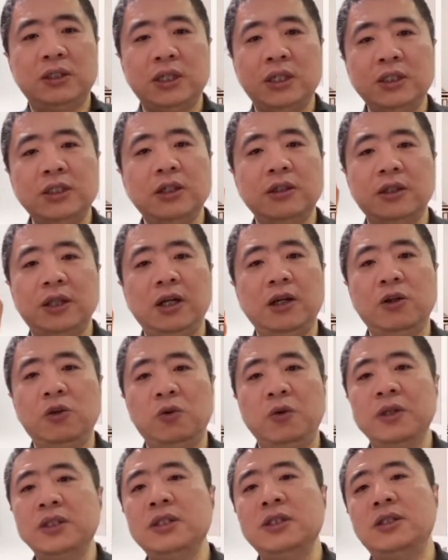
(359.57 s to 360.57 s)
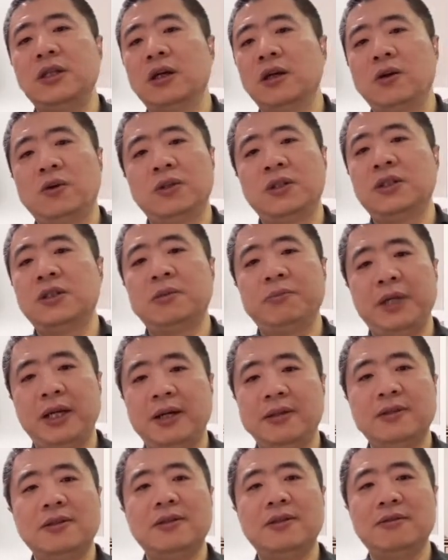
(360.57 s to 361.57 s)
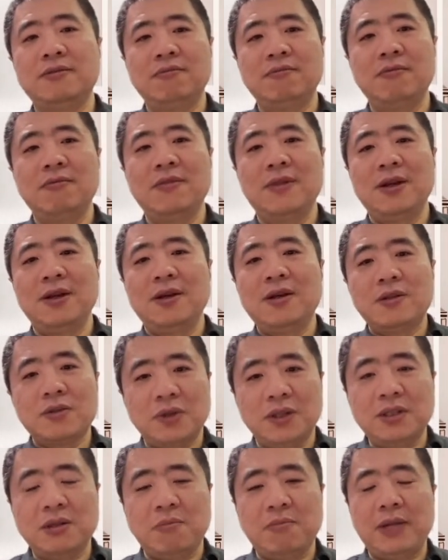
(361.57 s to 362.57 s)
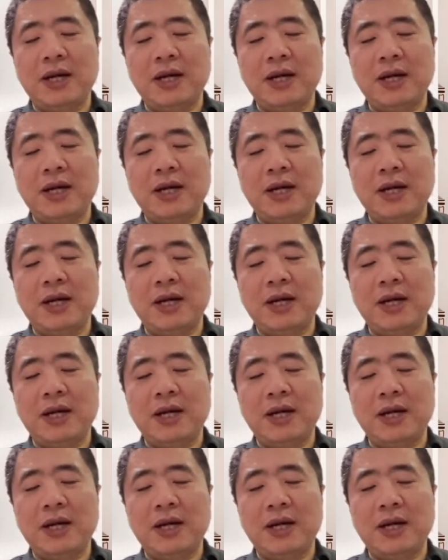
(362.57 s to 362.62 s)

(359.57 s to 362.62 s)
真正那个逻辑结构是什么样子。所以怎么